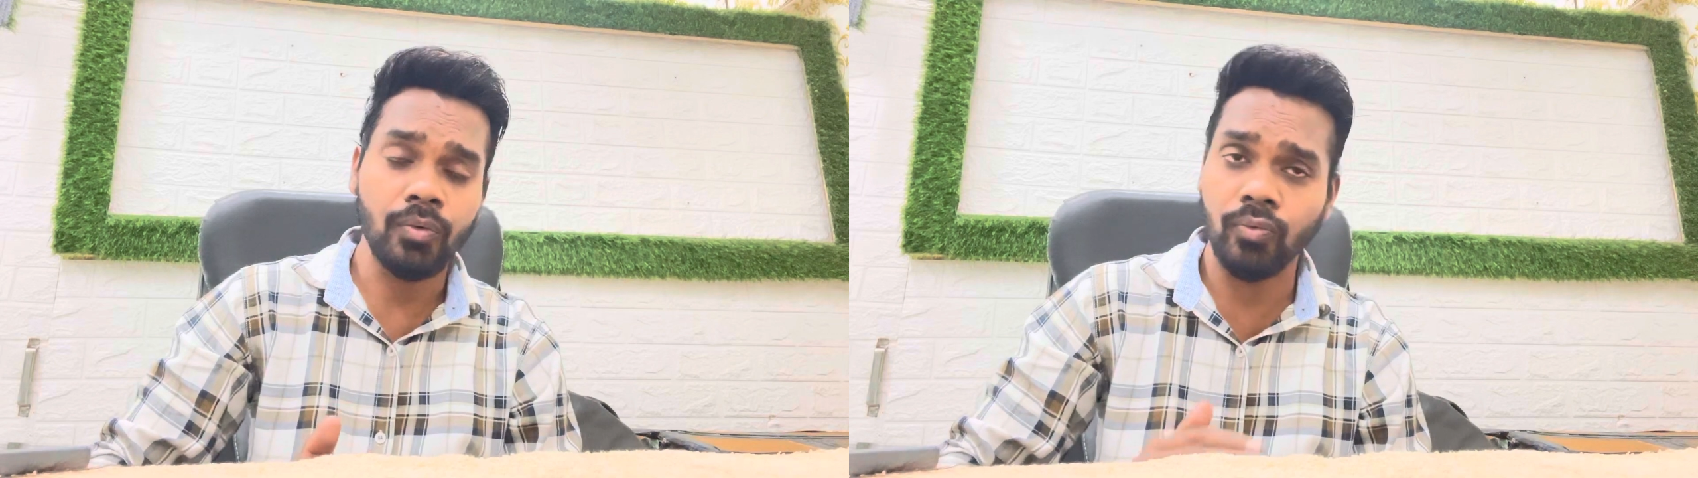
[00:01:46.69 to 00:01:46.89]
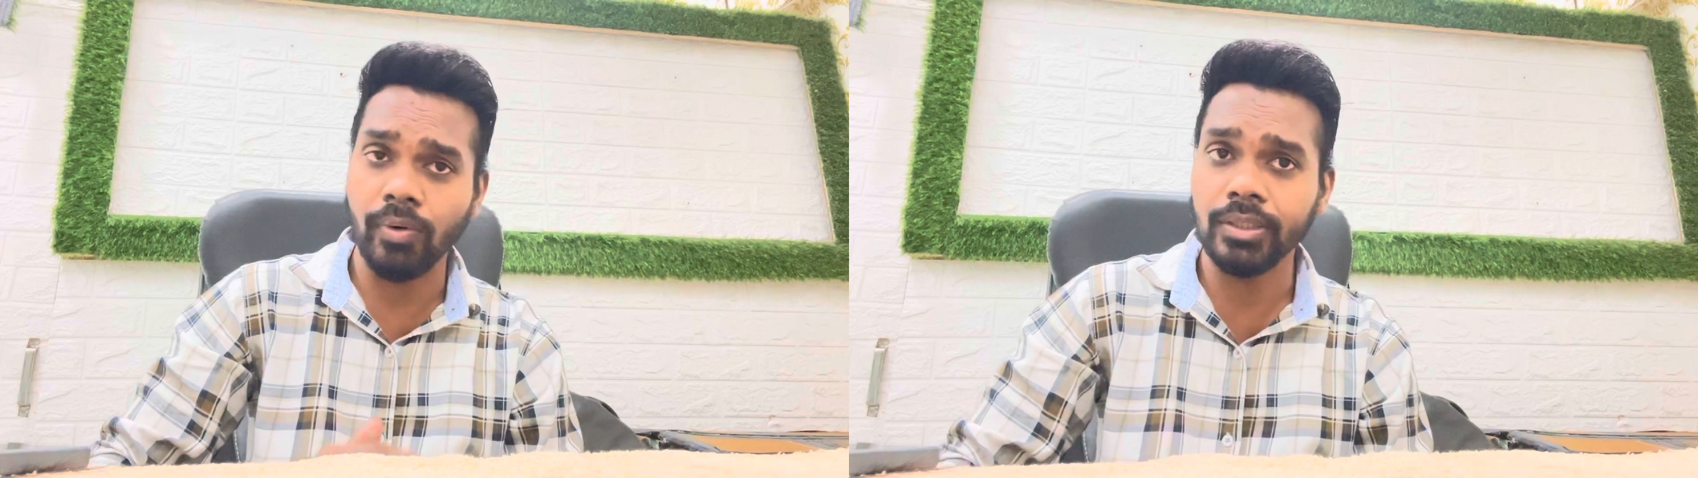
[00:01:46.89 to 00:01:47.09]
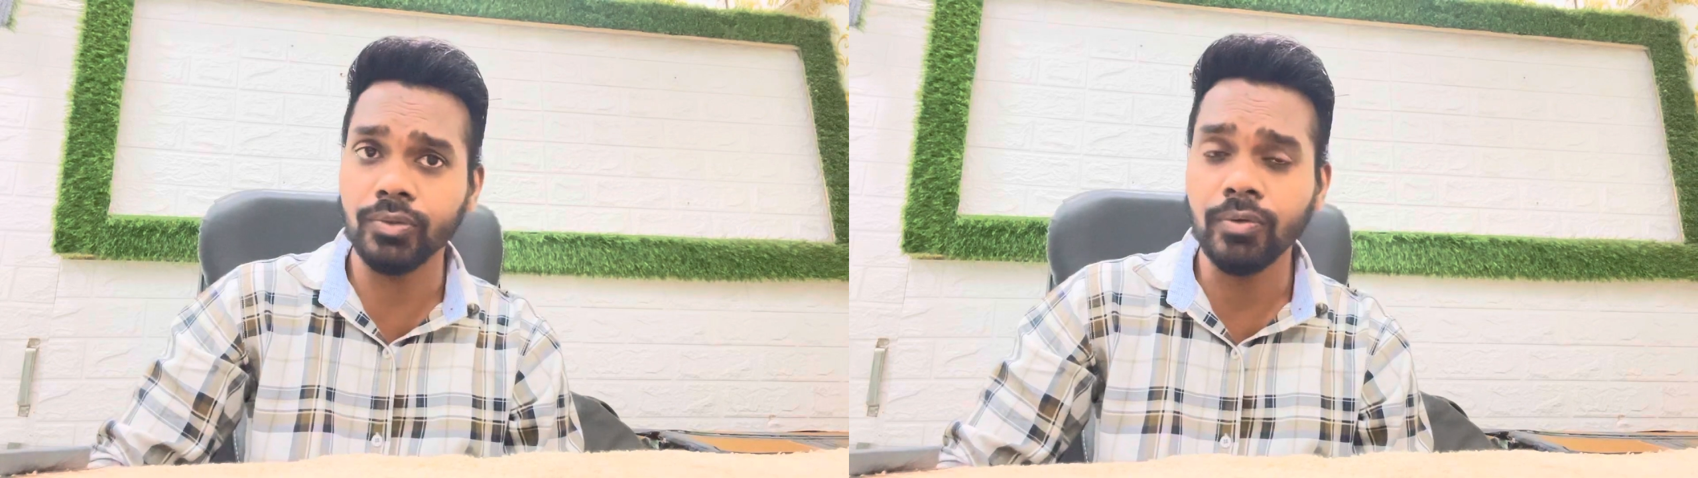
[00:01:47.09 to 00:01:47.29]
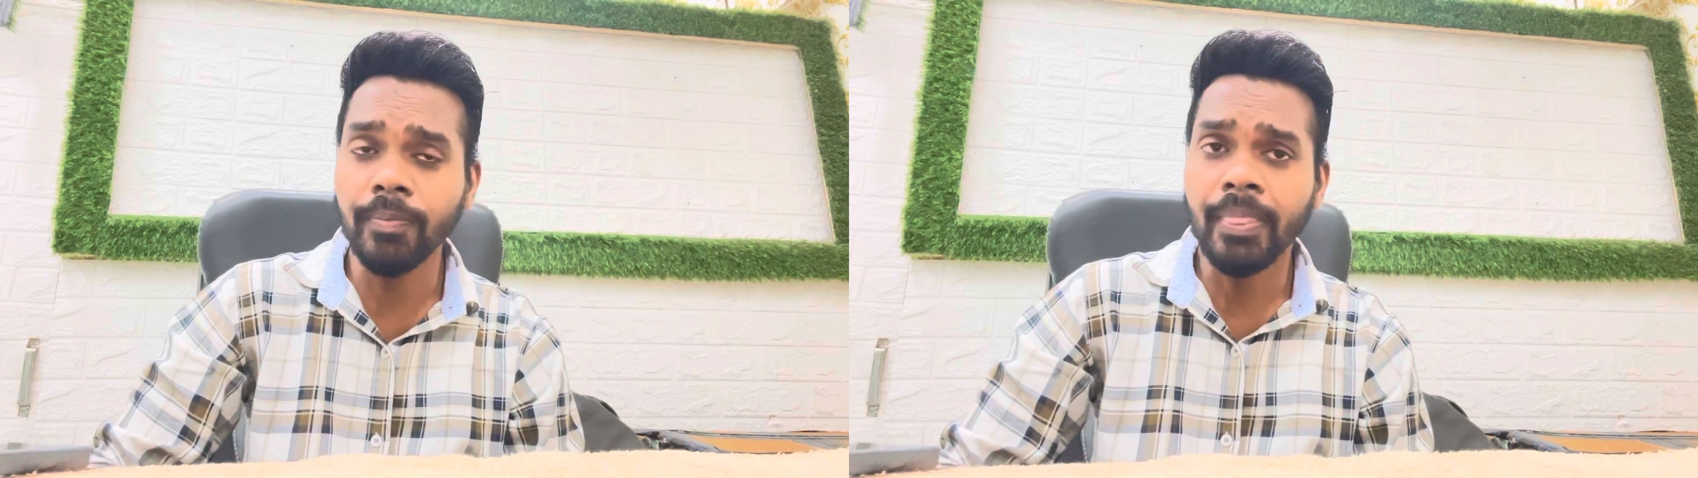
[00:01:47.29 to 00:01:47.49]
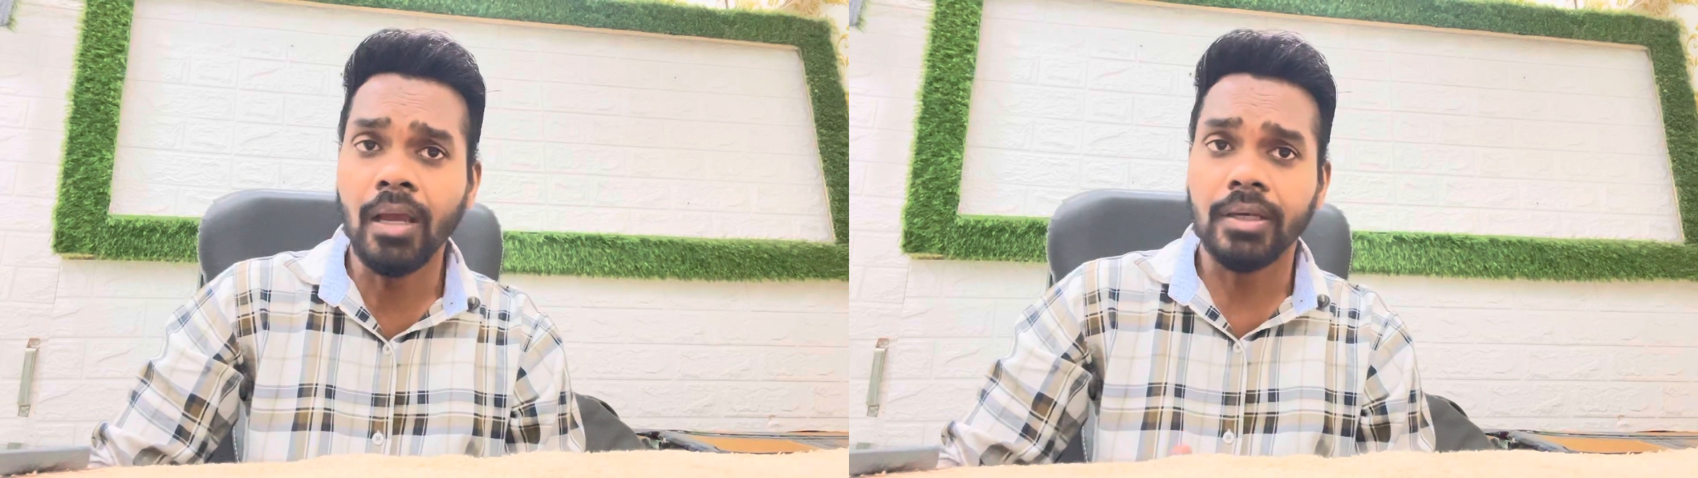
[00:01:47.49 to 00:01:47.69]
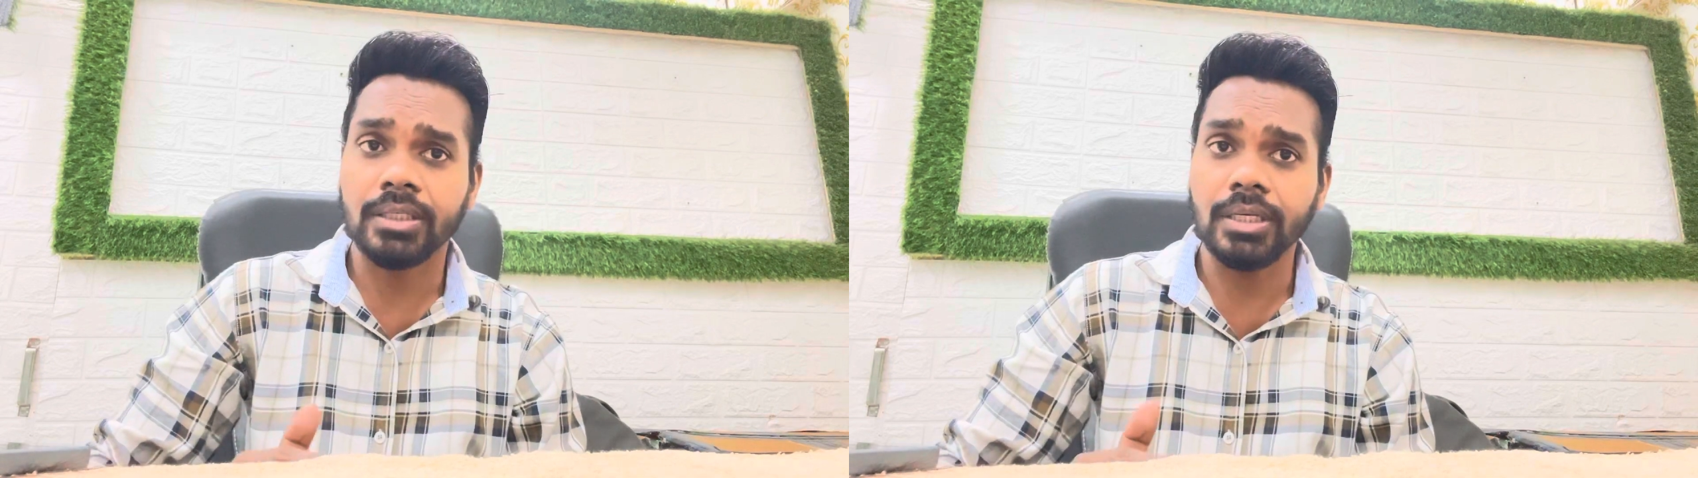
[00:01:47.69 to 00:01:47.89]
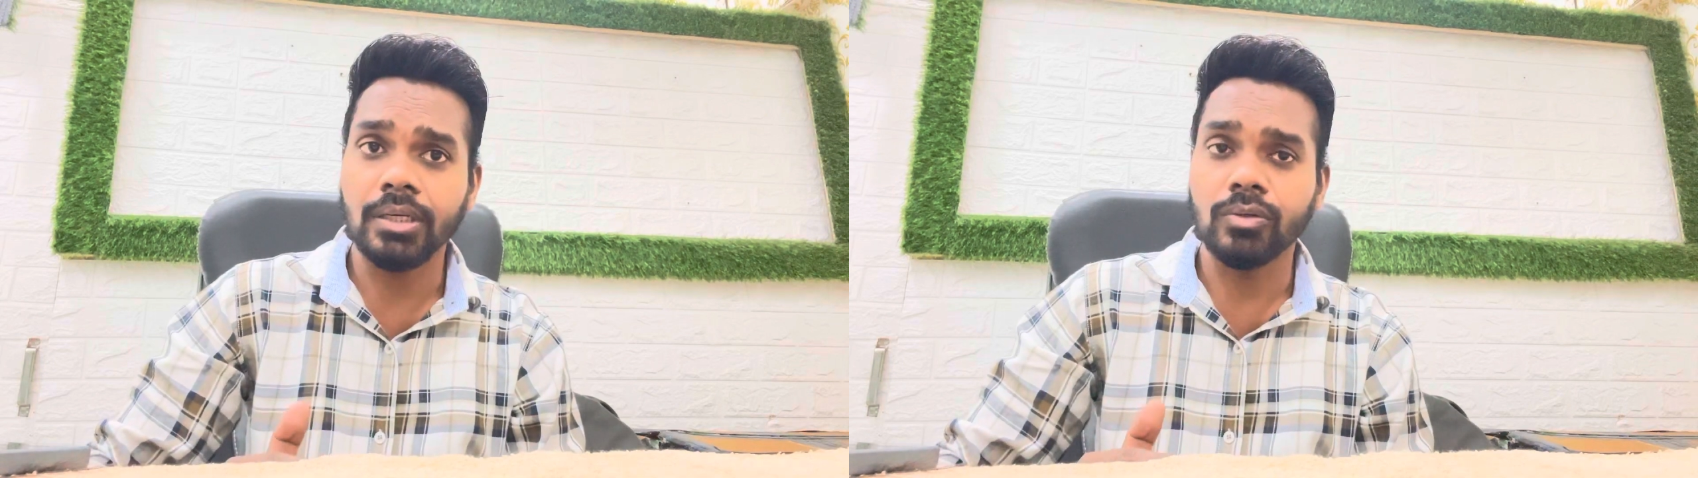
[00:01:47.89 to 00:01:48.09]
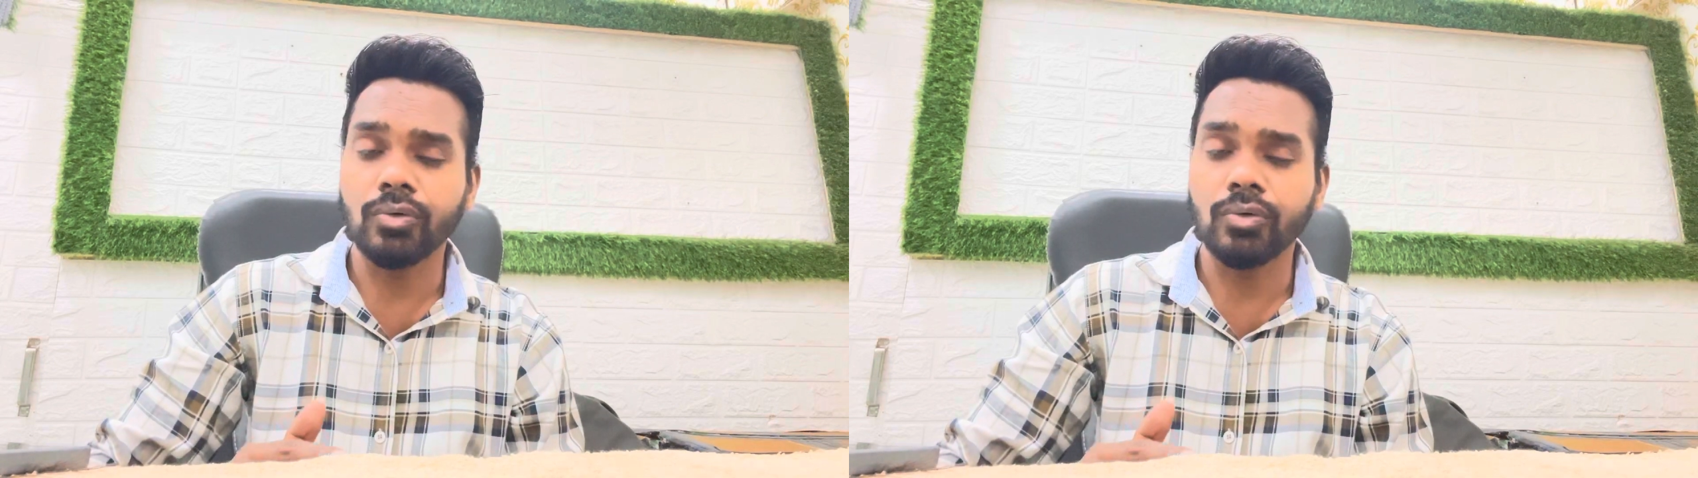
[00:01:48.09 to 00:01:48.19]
हुआ यूँ कि